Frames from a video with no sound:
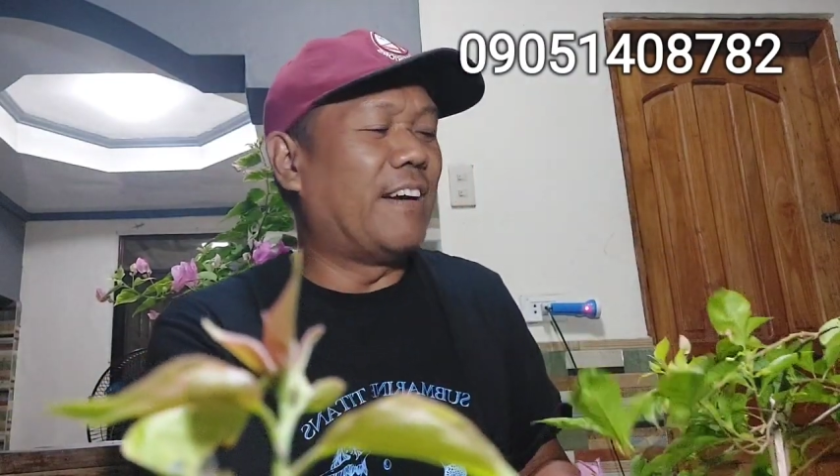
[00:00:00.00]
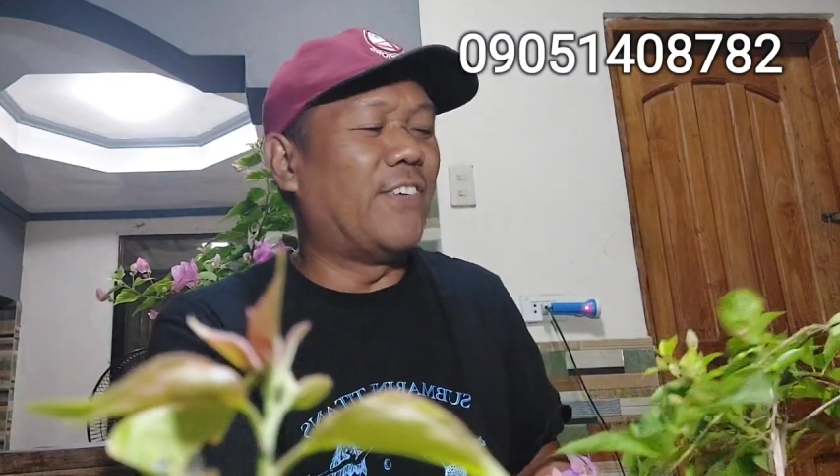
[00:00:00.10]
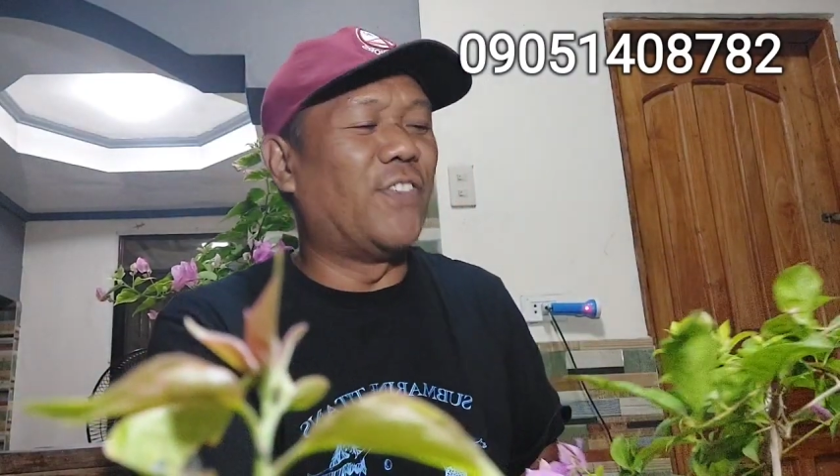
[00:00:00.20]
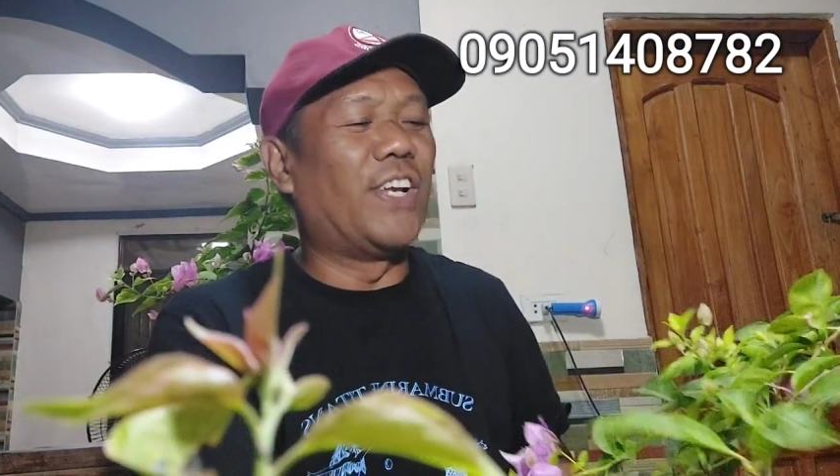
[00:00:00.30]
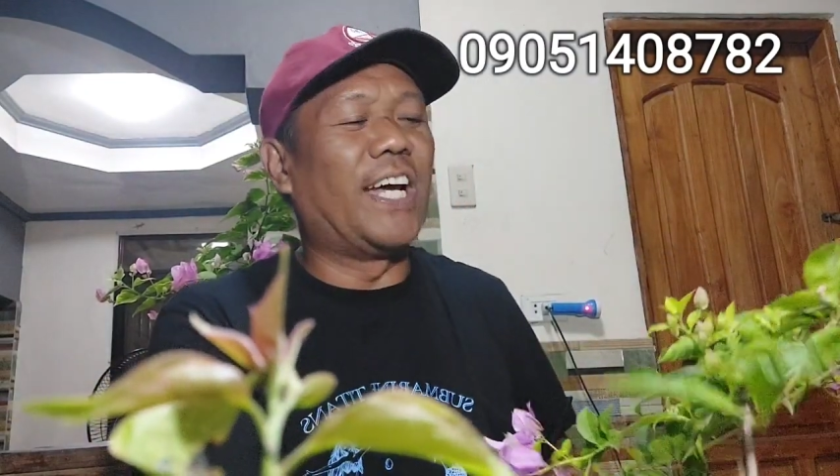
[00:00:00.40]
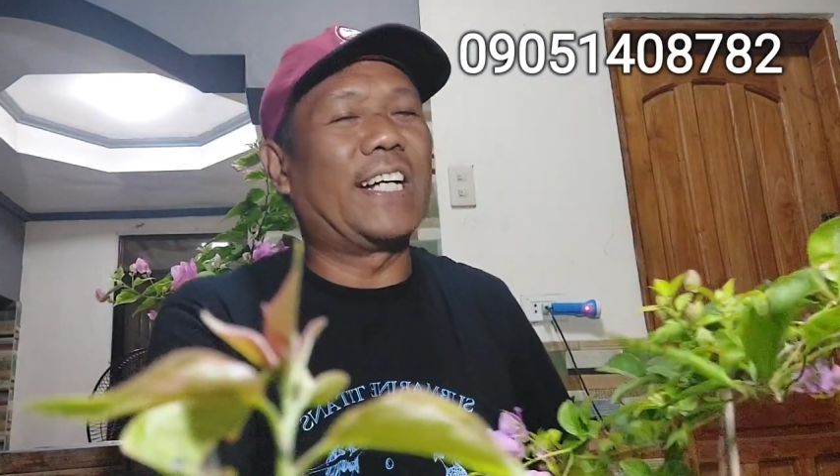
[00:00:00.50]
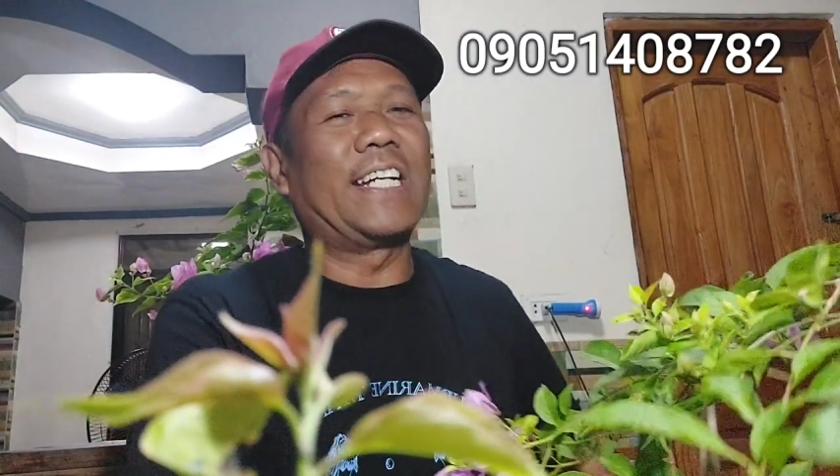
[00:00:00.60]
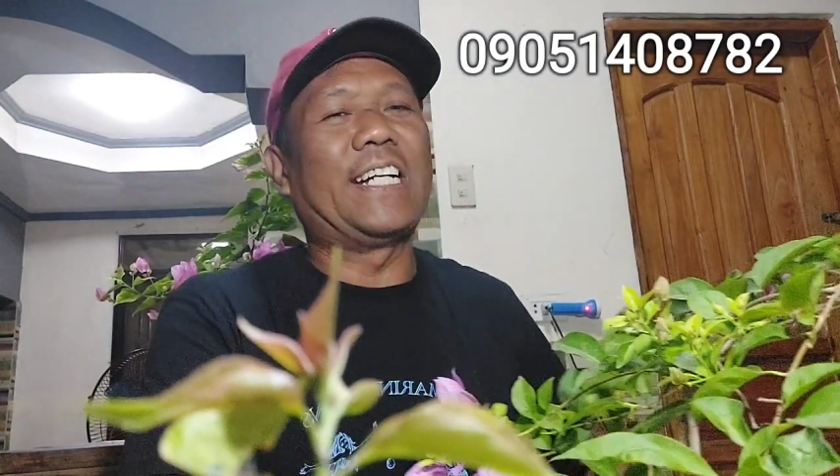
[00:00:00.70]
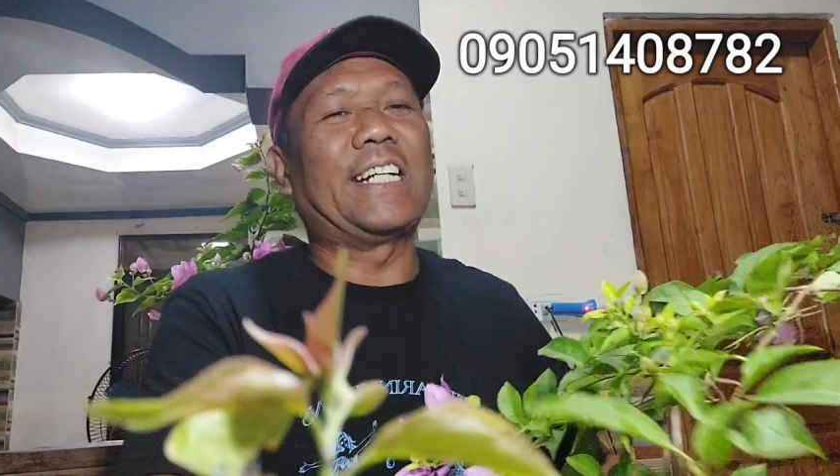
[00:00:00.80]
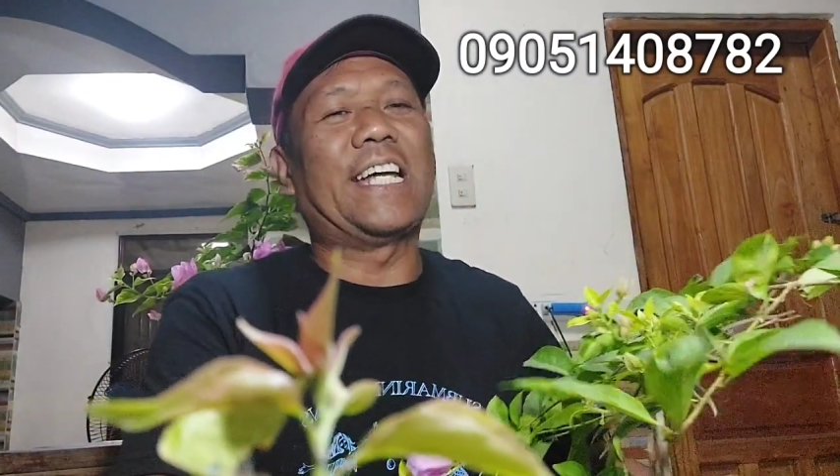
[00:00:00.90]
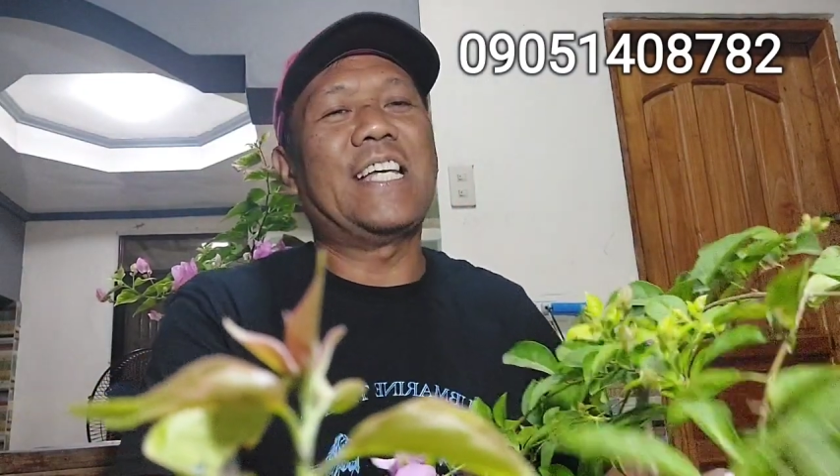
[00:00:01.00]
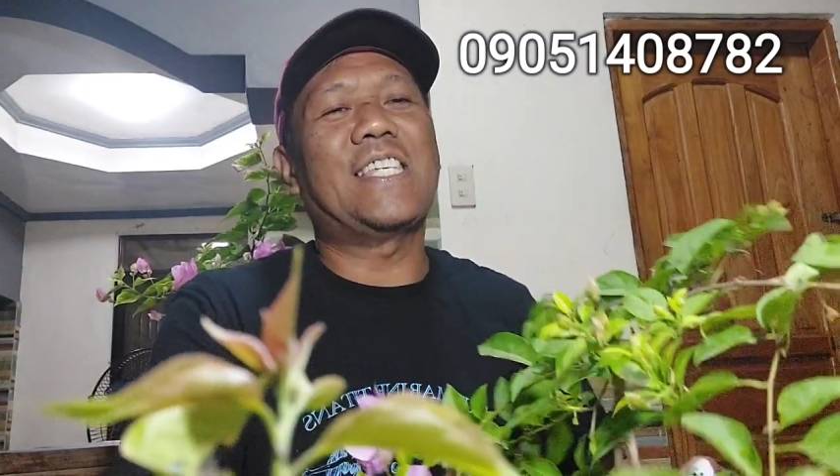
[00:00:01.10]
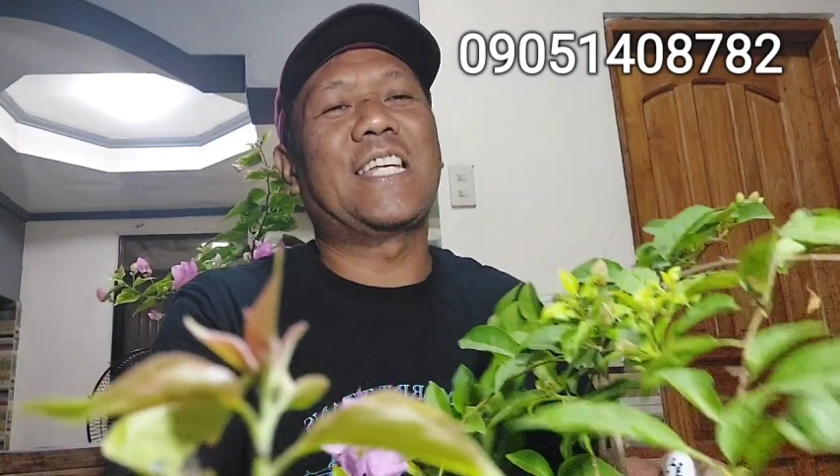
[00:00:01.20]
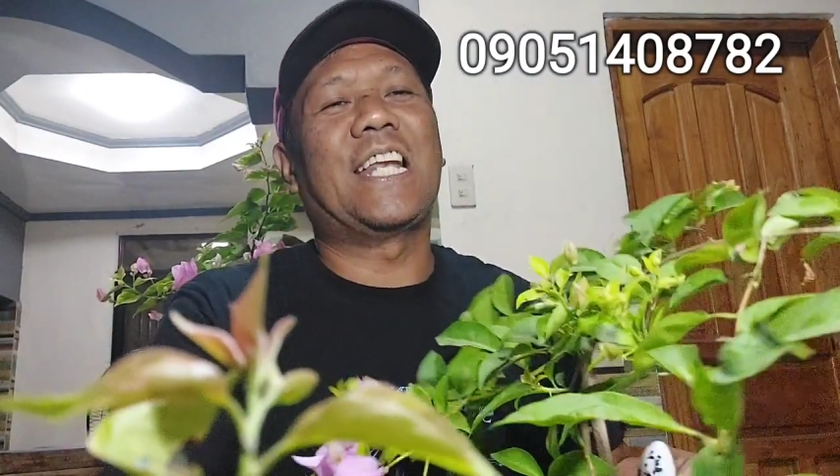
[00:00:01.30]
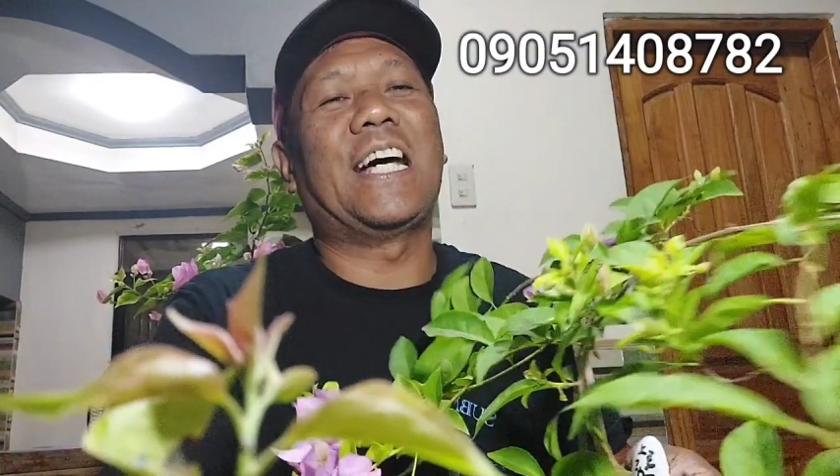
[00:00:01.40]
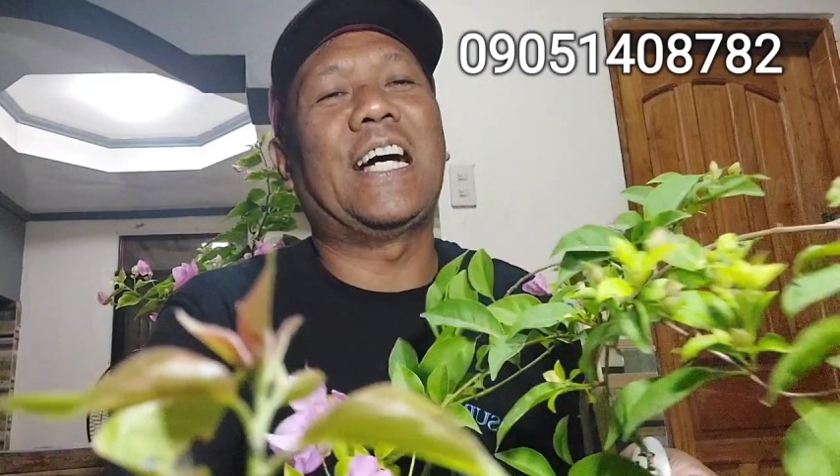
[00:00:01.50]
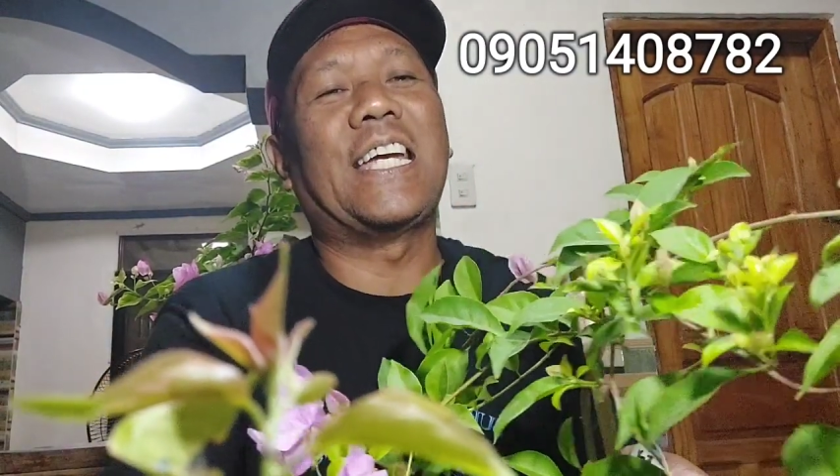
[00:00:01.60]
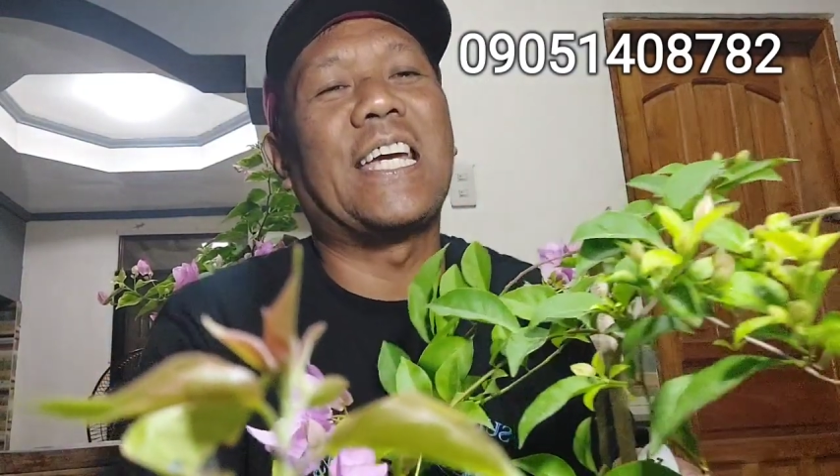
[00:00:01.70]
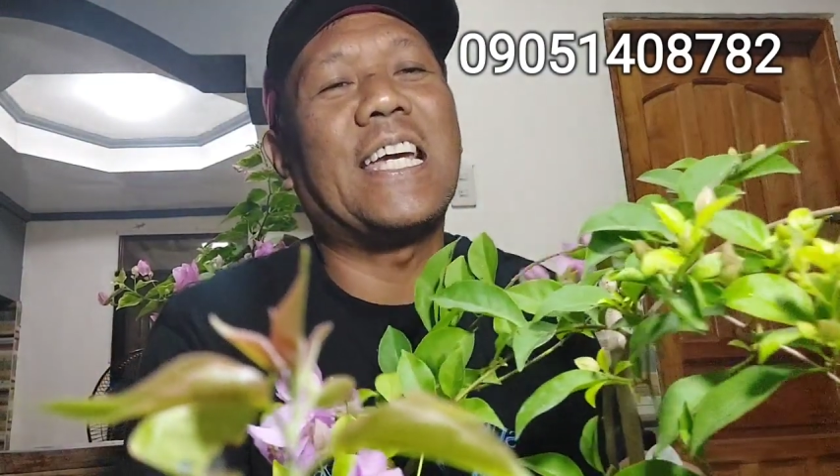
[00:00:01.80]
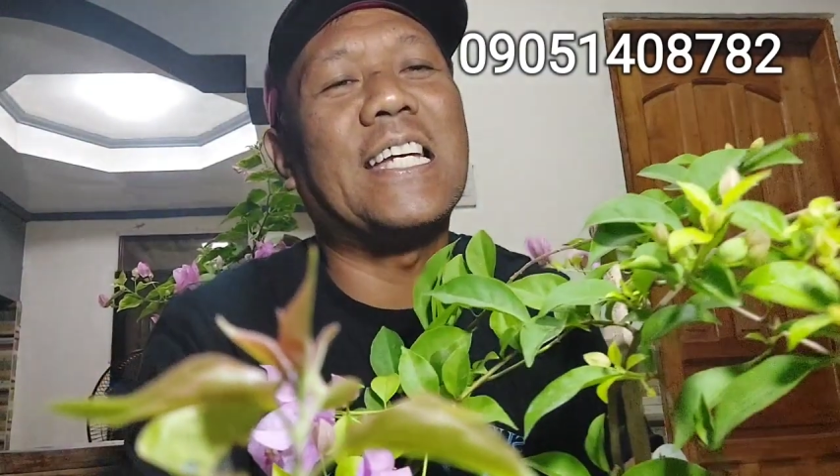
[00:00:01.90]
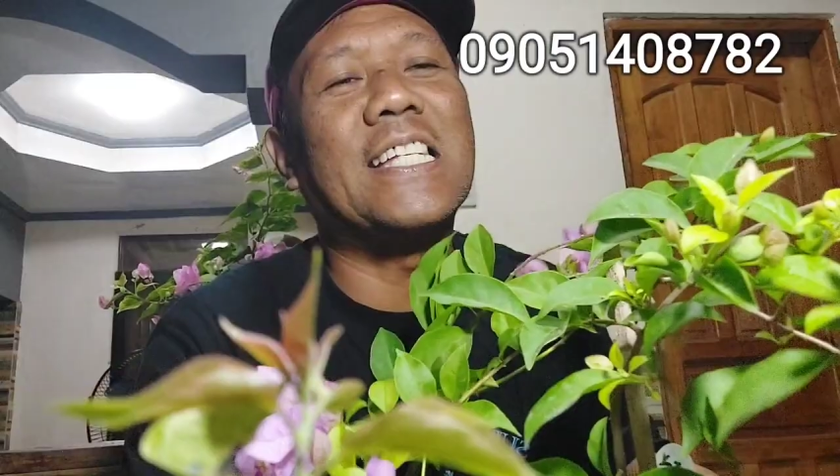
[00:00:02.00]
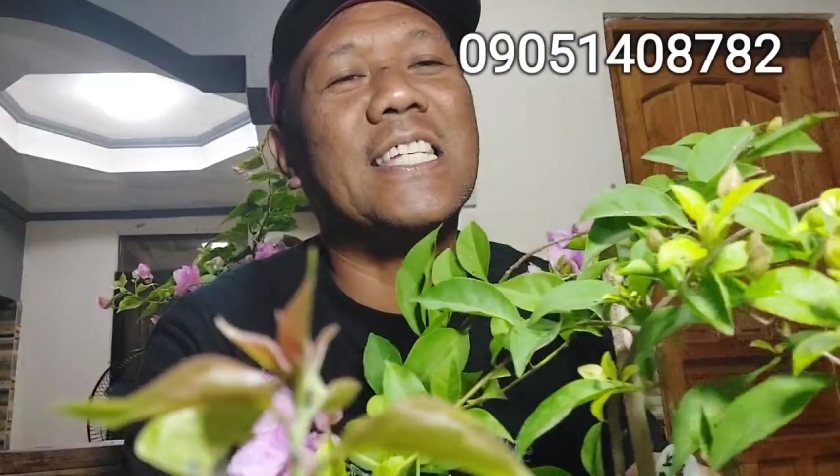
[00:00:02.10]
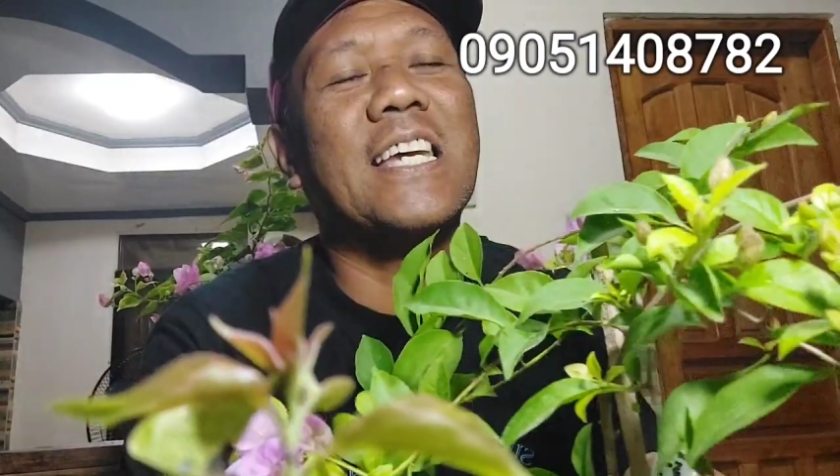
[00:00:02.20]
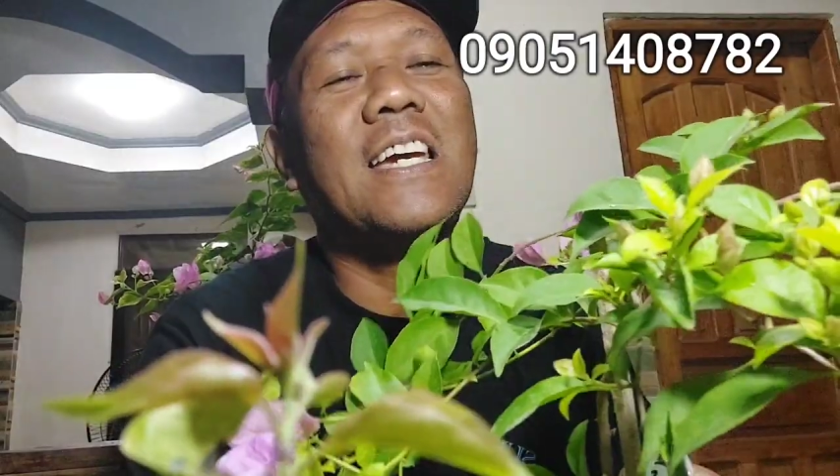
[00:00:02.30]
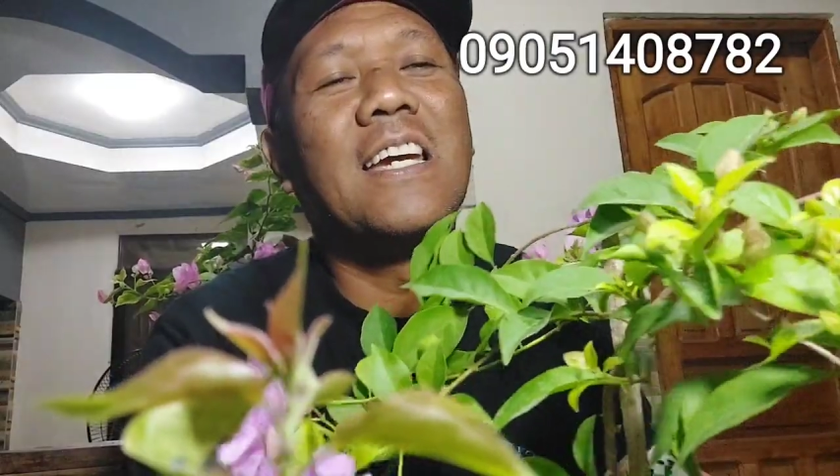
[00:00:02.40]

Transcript: Mamumulaklak na sila. Yes.